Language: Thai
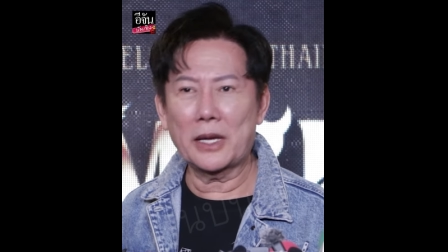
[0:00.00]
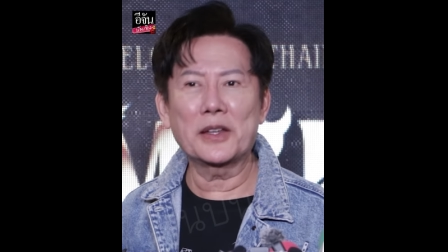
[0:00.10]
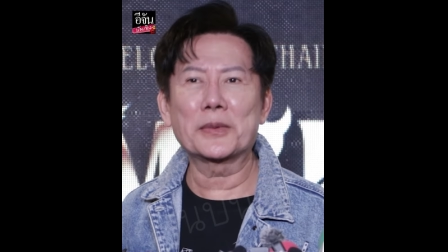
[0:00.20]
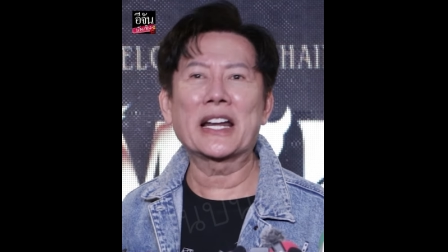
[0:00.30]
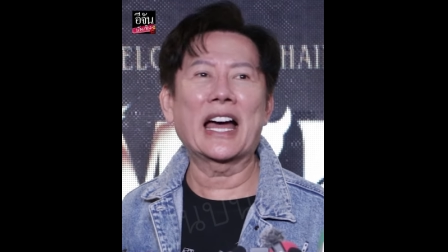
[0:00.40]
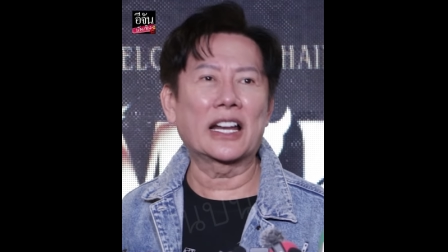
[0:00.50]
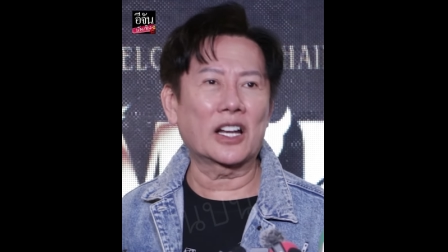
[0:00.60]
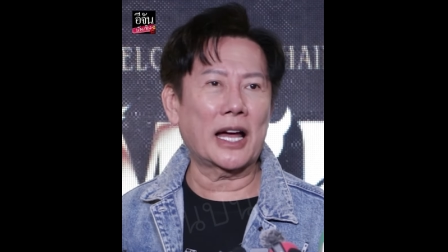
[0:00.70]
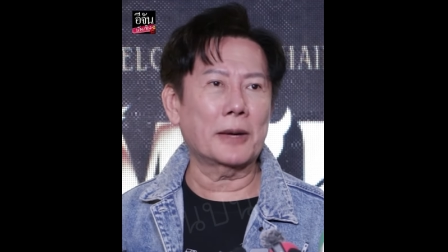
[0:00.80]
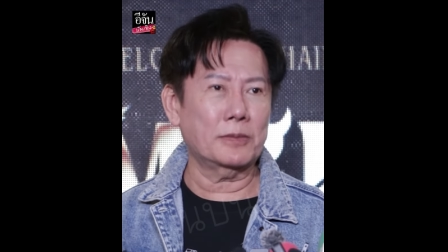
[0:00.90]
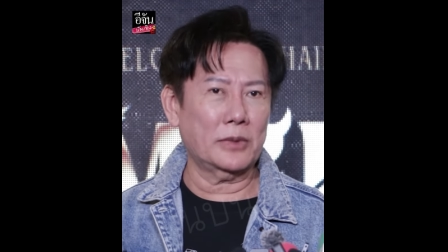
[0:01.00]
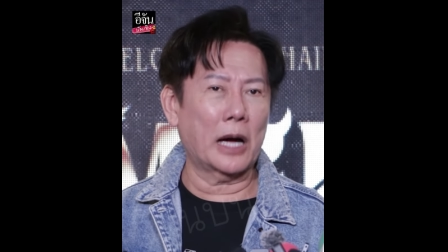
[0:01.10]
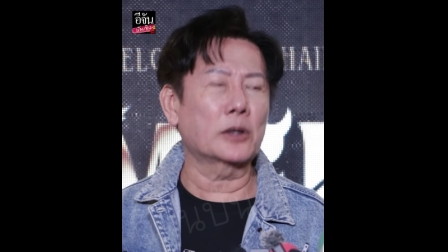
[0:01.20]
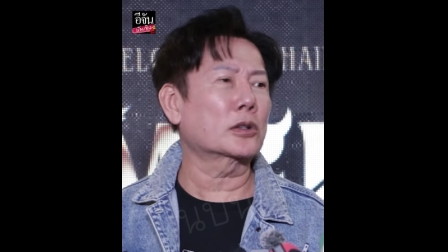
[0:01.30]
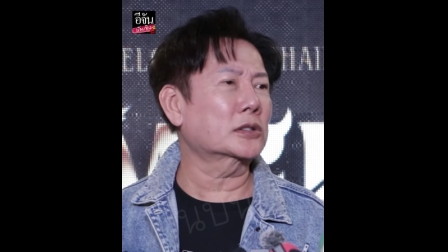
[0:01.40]
ไม่มีปัญหาหรอกครับ
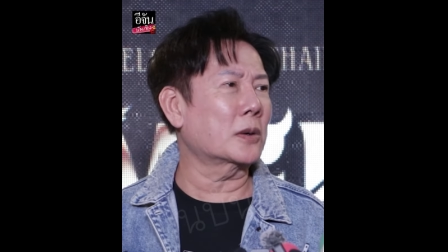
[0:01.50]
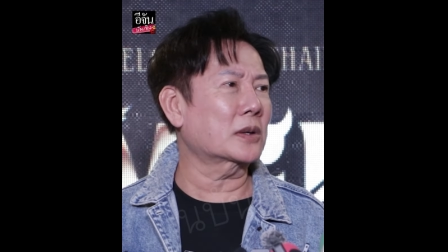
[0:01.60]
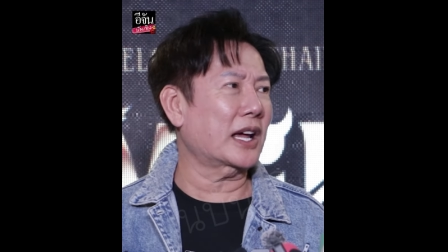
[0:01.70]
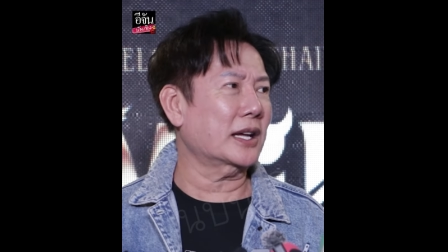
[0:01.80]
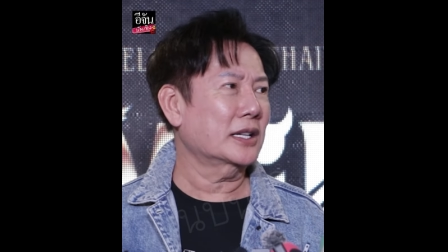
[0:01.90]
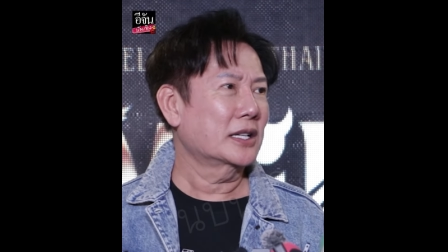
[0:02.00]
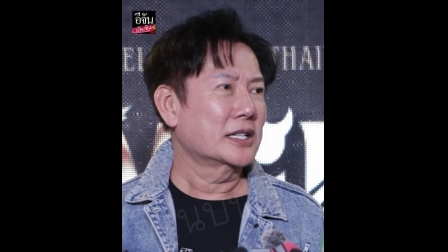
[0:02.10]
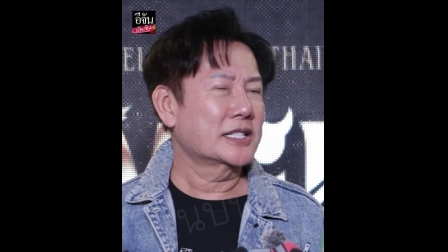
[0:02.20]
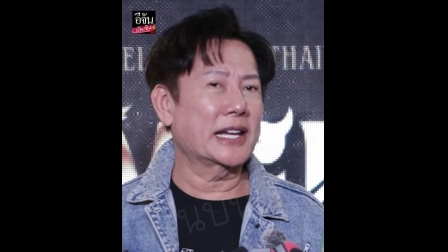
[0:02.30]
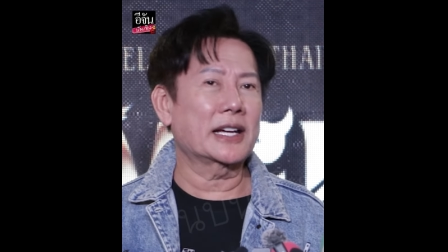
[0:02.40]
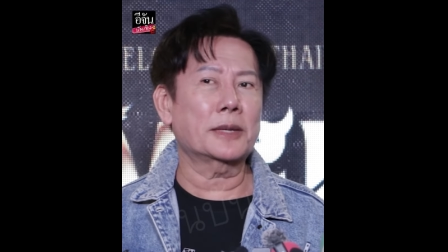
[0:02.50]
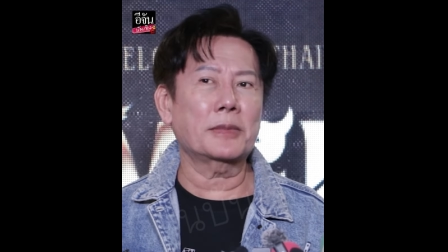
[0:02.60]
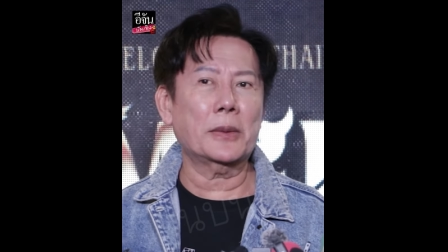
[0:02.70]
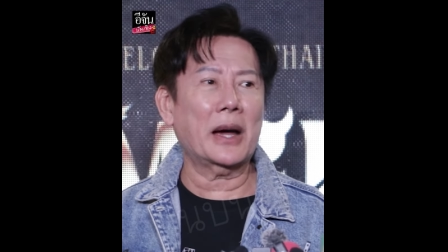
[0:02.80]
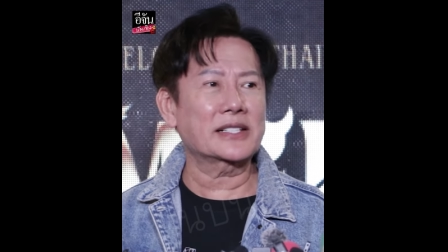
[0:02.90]
เอาตรงๆนะเสียเงิน
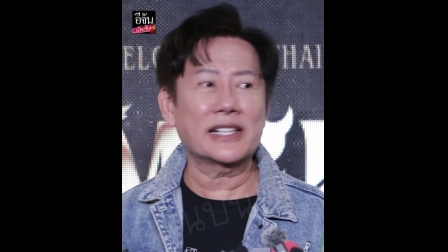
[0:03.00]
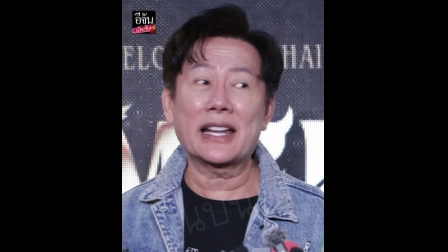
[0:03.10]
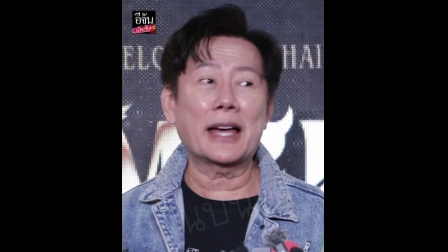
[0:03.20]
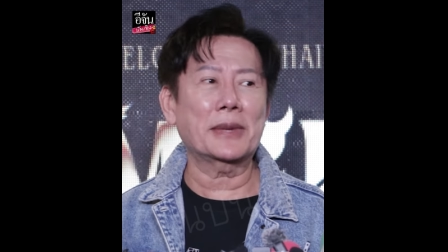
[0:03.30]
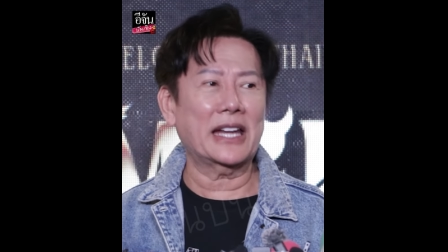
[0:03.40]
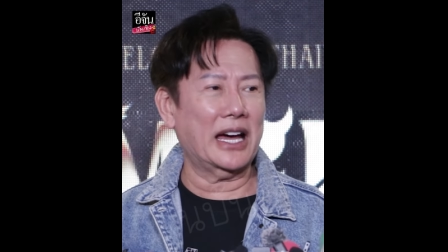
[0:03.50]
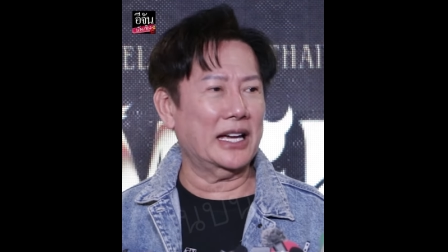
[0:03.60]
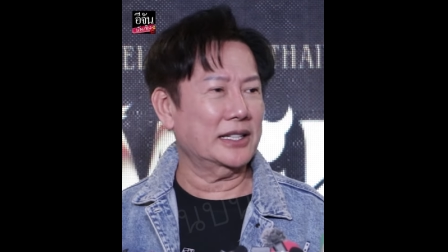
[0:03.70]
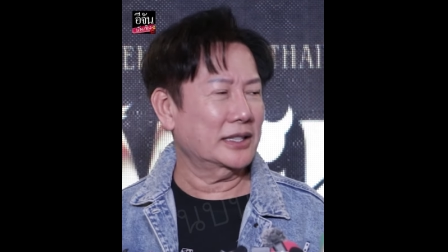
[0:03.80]
ไม่ว่าเสียหน้าไม่ได้